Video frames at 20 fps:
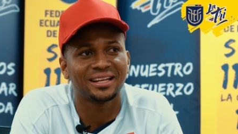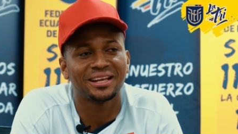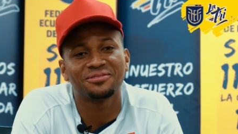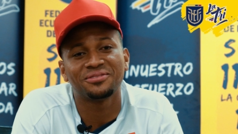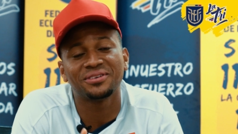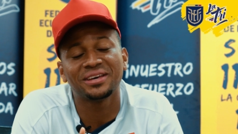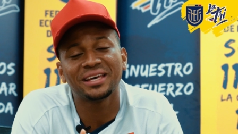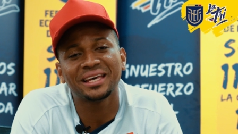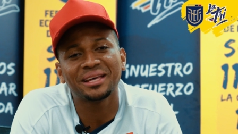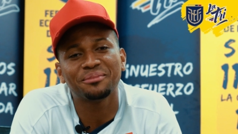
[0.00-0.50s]
La
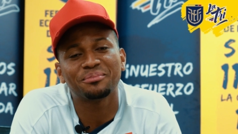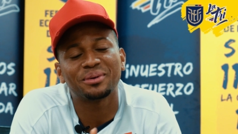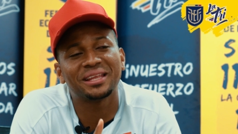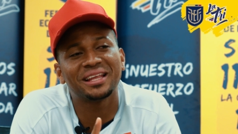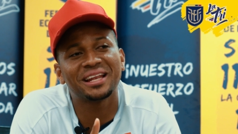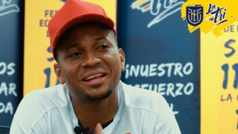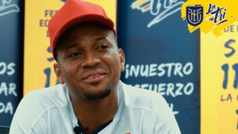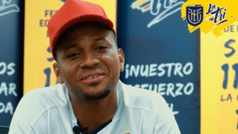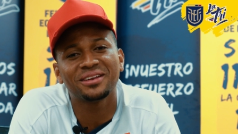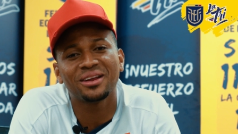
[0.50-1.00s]
fe,
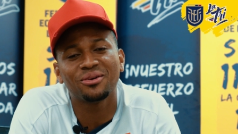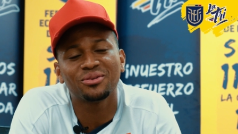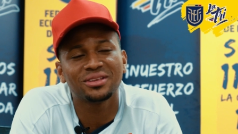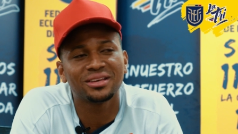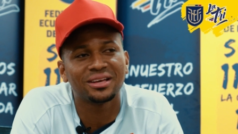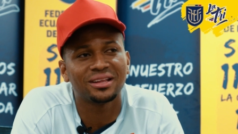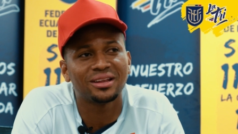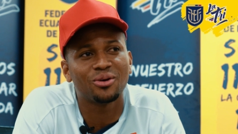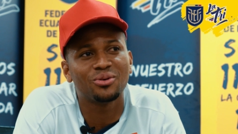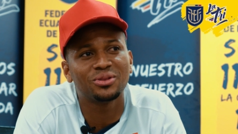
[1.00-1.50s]
perder la fe
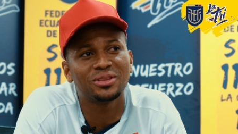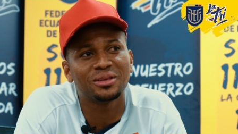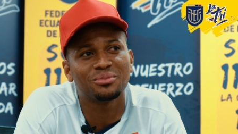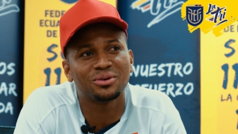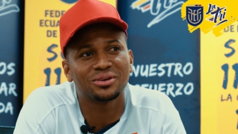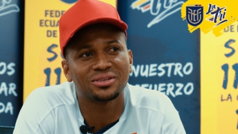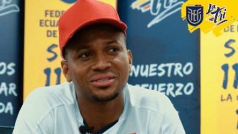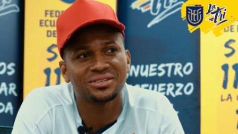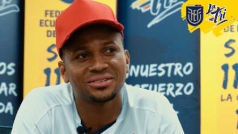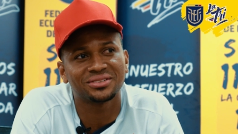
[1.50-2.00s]
es la,
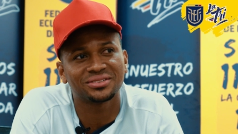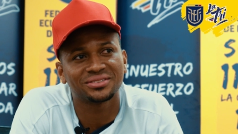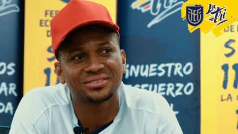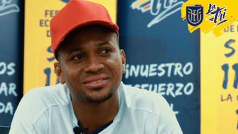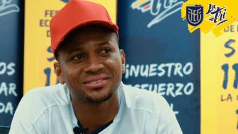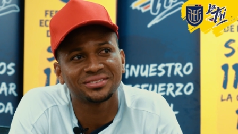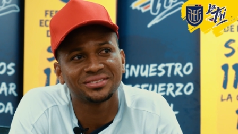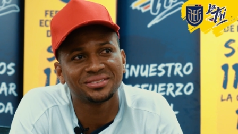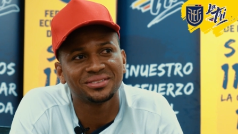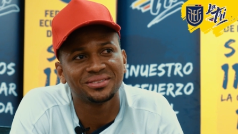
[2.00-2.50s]
última opción.
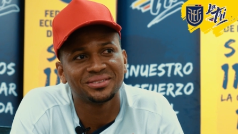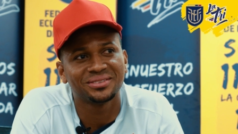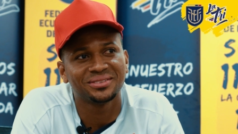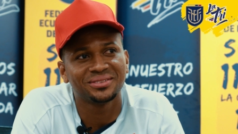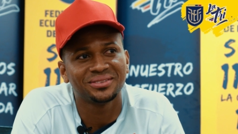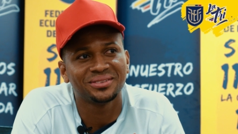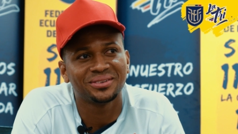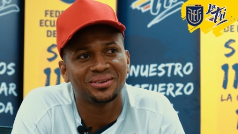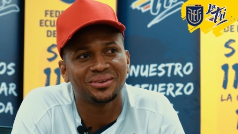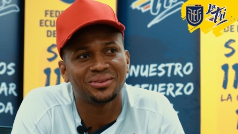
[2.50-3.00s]

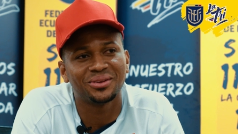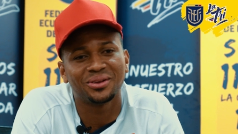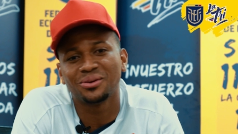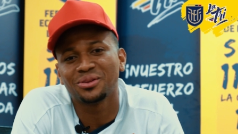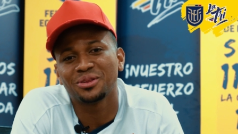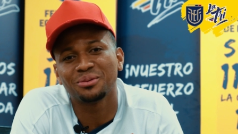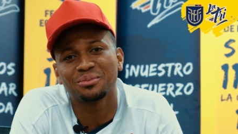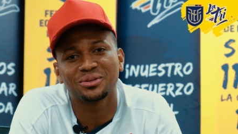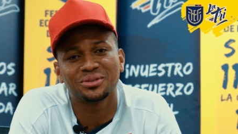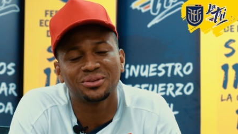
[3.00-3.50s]
Cuando la
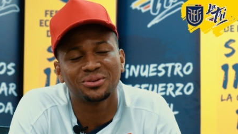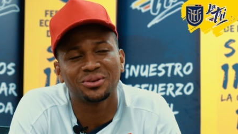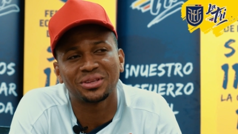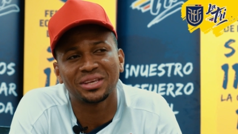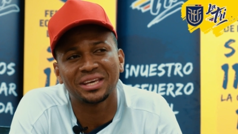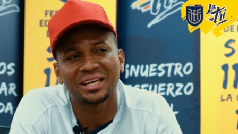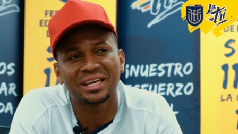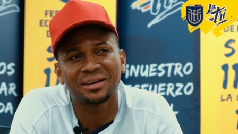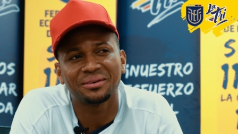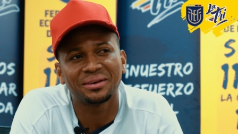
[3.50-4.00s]
última opción no
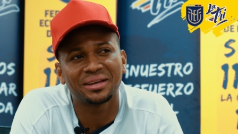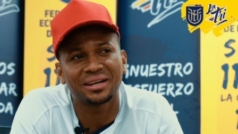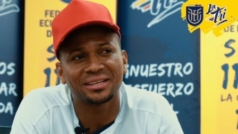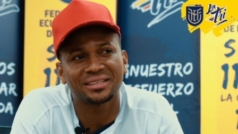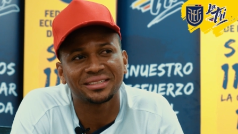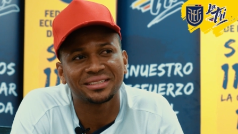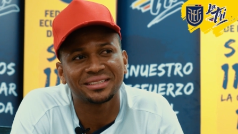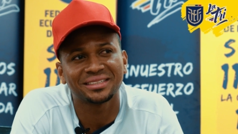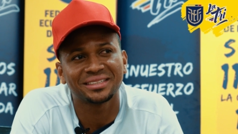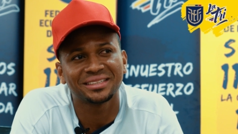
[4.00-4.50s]
tiene que haber,
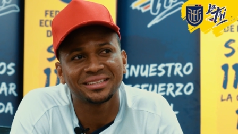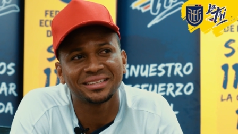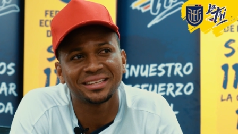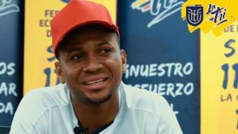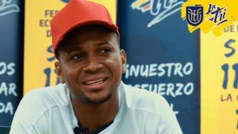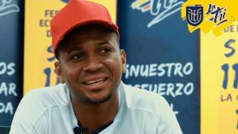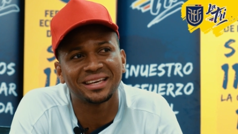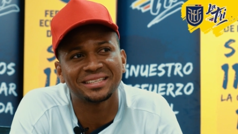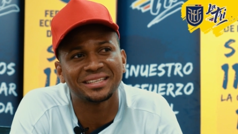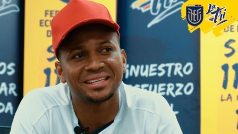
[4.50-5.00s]

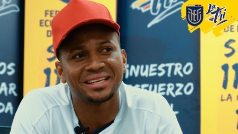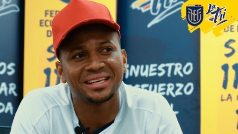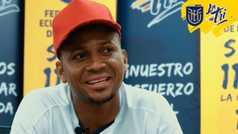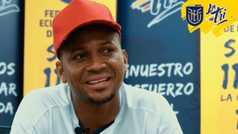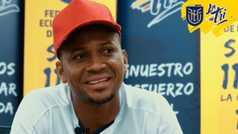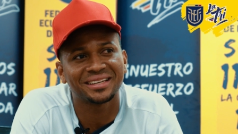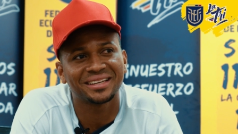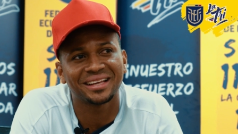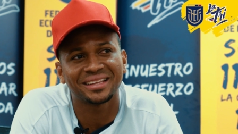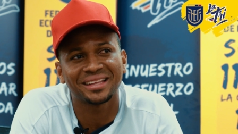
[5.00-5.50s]
tiene que
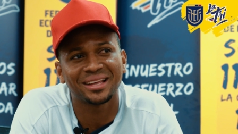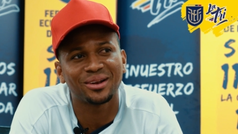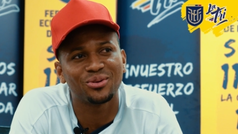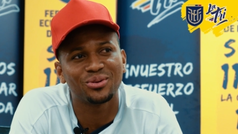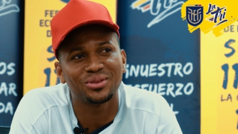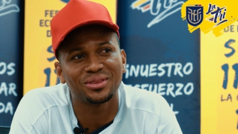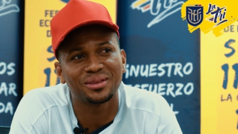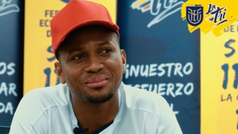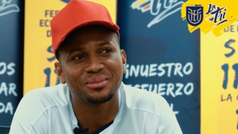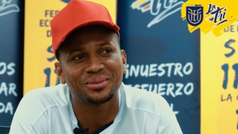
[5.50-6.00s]
seguir hasta lo
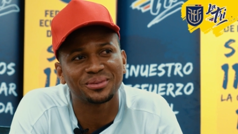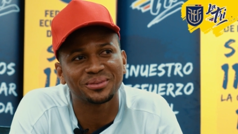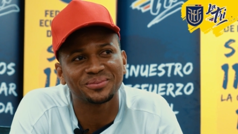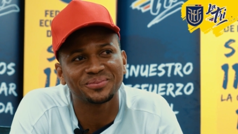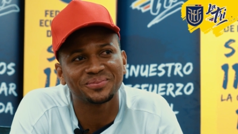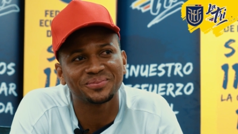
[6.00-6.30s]
último.